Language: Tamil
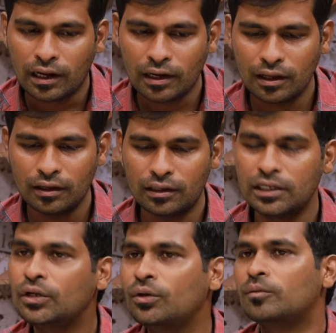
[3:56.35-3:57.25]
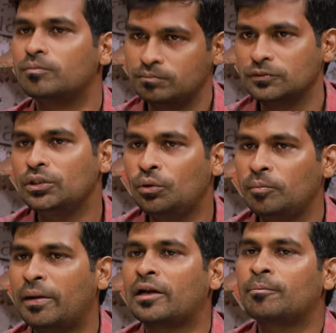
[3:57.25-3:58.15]
ஆனால் இன்னும்
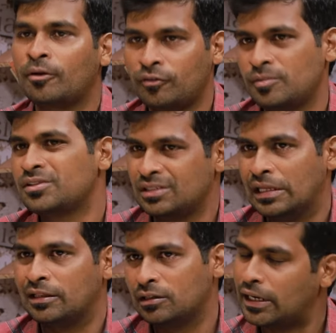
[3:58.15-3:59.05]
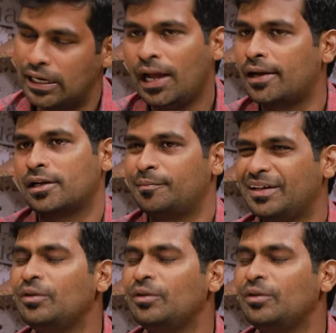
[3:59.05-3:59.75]
இன்னொரு பெட்டர் பர்ஃபார்மன்ஸ் நல்லா ஆர்டர் பட்